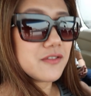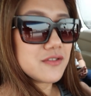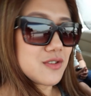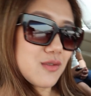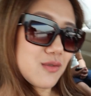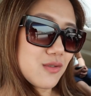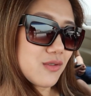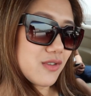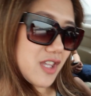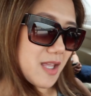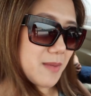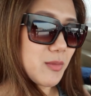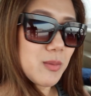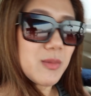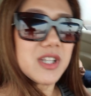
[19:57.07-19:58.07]
So,
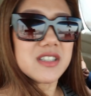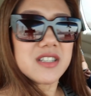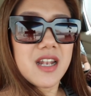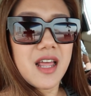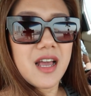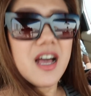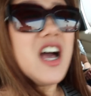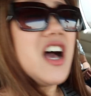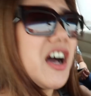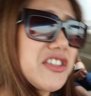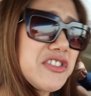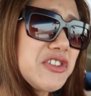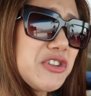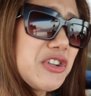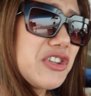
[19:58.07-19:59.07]
ayan, bumili sila.
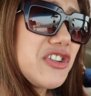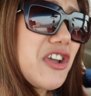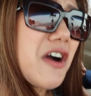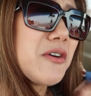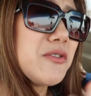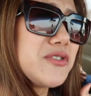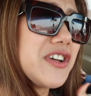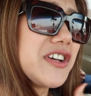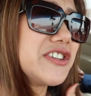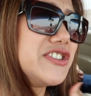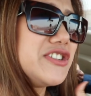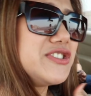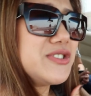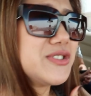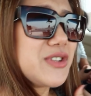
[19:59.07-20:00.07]
At hindi niyo ako
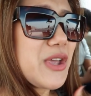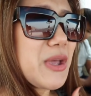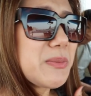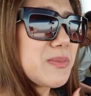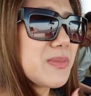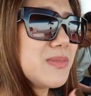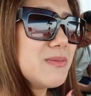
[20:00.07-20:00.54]
naisip.